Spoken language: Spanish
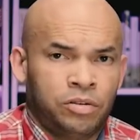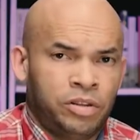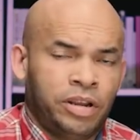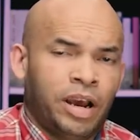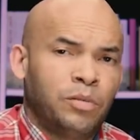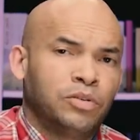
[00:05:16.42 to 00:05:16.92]

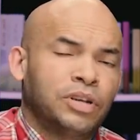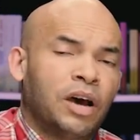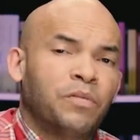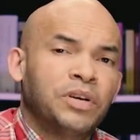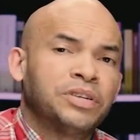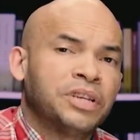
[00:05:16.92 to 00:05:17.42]
digamos
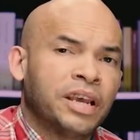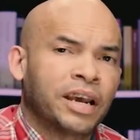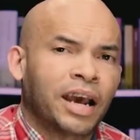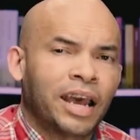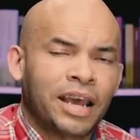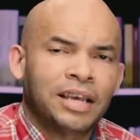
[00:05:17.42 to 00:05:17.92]
a fe
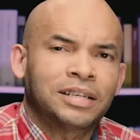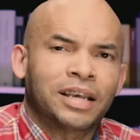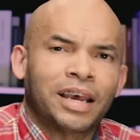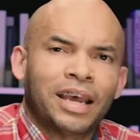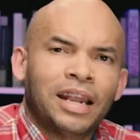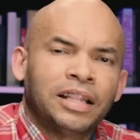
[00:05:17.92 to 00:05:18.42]
ciega, es
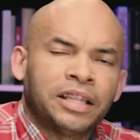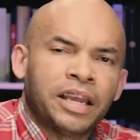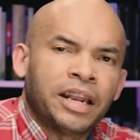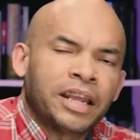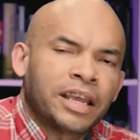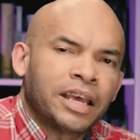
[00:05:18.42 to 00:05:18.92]
que él
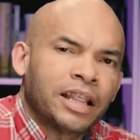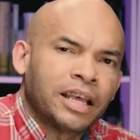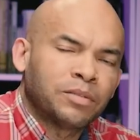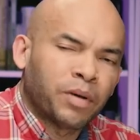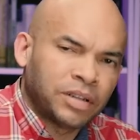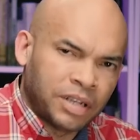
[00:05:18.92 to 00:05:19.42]
tiene que
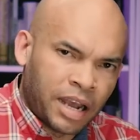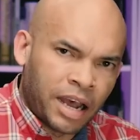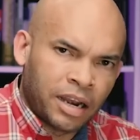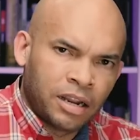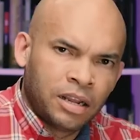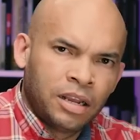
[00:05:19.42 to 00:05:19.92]

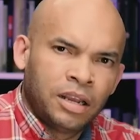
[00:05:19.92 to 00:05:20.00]
despachar,